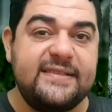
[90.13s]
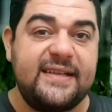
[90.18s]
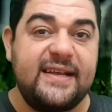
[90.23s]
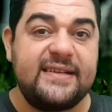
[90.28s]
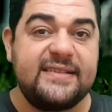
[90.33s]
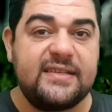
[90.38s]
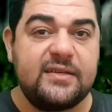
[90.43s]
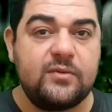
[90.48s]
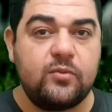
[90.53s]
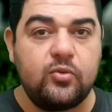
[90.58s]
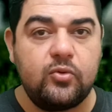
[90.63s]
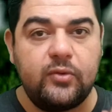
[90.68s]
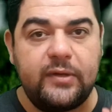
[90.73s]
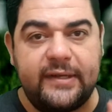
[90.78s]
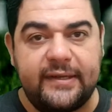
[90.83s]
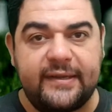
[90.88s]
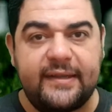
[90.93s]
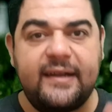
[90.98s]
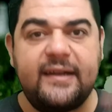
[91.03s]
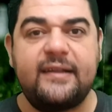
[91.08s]
اتقسموا
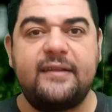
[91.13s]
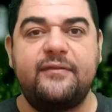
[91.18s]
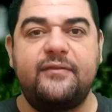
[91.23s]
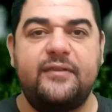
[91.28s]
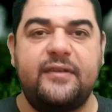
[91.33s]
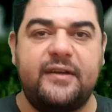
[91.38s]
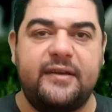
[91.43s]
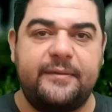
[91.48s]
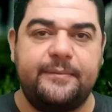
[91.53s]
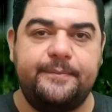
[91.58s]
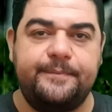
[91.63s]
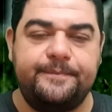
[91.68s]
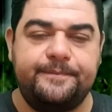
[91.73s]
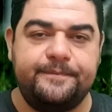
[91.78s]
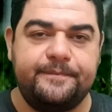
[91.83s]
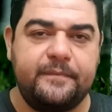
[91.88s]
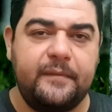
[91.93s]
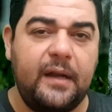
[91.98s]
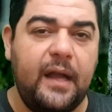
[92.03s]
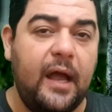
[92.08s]
لثلاث فرق
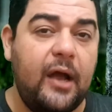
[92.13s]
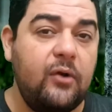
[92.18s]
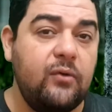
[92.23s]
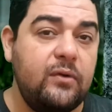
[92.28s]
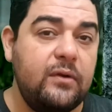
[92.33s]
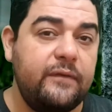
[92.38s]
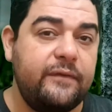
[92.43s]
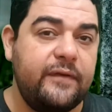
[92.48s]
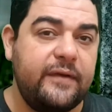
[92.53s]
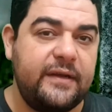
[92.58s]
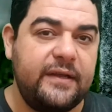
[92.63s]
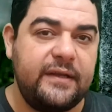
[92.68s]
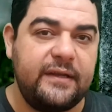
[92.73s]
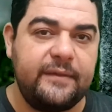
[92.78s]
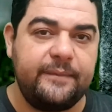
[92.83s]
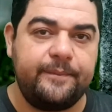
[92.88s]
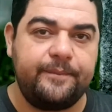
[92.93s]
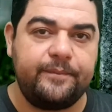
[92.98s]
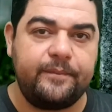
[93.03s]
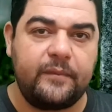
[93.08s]
أول فريق
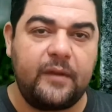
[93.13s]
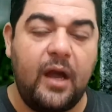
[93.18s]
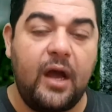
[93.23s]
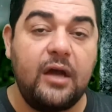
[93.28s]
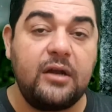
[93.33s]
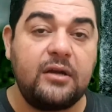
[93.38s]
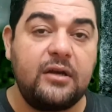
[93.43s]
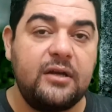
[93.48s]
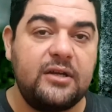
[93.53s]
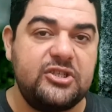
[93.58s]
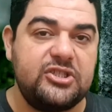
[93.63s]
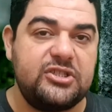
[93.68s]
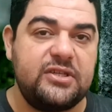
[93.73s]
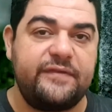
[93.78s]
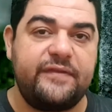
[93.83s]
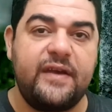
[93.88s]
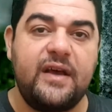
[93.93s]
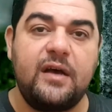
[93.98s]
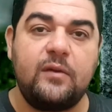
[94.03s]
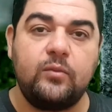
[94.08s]
أنكر
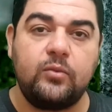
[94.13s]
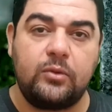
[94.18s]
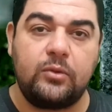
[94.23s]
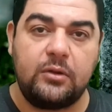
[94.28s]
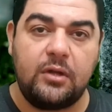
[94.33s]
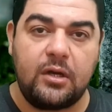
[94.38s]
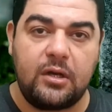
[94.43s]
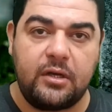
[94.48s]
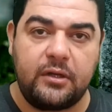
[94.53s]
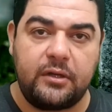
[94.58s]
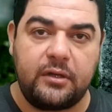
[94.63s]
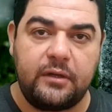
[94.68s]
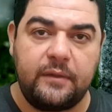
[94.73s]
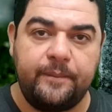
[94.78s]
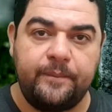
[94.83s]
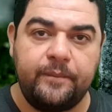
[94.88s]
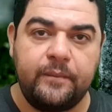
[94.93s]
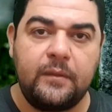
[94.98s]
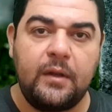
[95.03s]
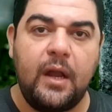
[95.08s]
الشفاعة مطلقا
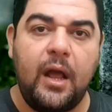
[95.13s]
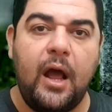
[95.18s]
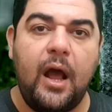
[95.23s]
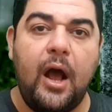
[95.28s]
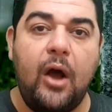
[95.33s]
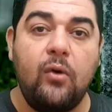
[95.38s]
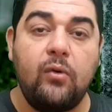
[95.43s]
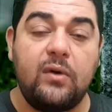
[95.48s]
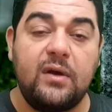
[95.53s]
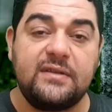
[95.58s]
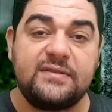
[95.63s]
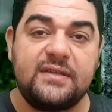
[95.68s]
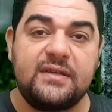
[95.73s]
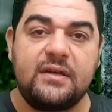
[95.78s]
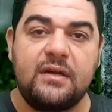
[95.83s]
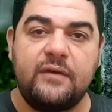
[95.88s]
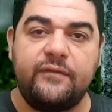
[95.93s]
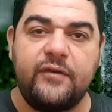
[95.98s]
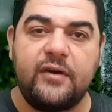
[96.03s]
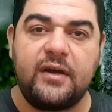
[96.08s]
أو
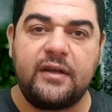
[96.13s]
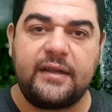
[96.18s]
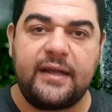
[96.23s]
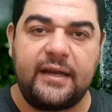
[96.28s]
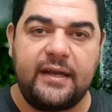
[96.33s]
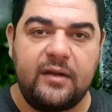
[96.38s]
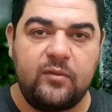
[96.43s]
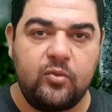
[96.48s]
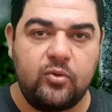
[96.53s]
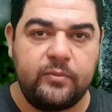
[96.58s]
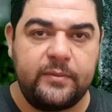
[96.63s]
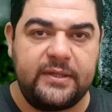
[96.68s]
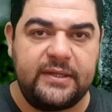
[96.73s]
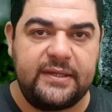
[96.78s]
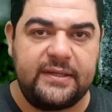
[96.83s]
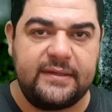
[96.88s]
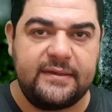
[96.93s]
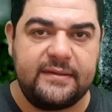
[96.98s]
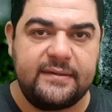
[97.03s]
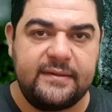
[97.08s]
قصرها فقط على
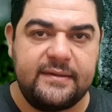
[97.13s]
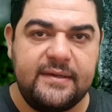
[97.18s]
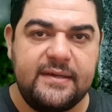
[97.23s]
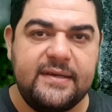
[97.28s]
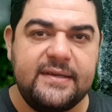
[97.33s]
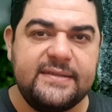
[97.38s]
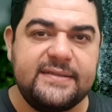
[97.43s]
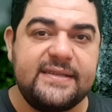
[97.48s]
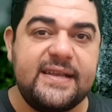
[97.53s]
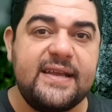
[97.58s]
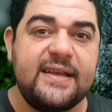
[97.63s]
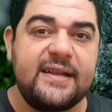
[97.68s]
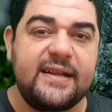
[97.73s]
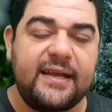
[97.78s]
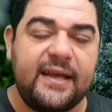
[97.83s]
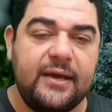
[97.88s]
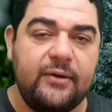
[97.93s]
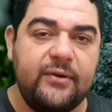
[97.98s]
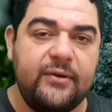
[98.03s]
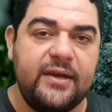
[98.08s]
المؤمنين زي
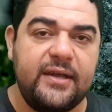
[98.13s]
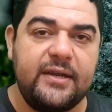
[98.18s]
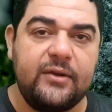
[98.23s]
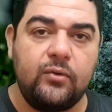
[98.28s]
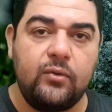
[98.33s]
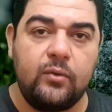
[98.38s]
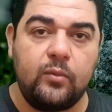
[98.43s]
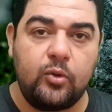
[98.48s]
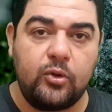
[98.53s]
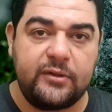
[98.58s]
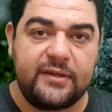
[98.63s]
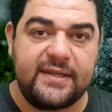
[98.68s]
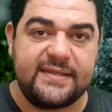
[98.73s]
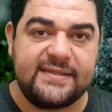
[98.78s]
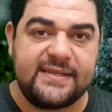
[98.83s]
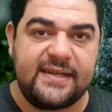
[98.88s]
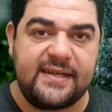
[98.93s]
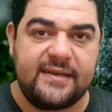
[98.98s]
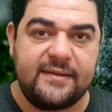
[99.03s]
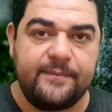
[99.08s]
الخوارج
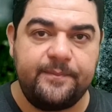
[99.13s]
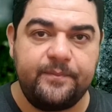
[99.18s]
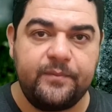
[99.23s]
والمعتزلة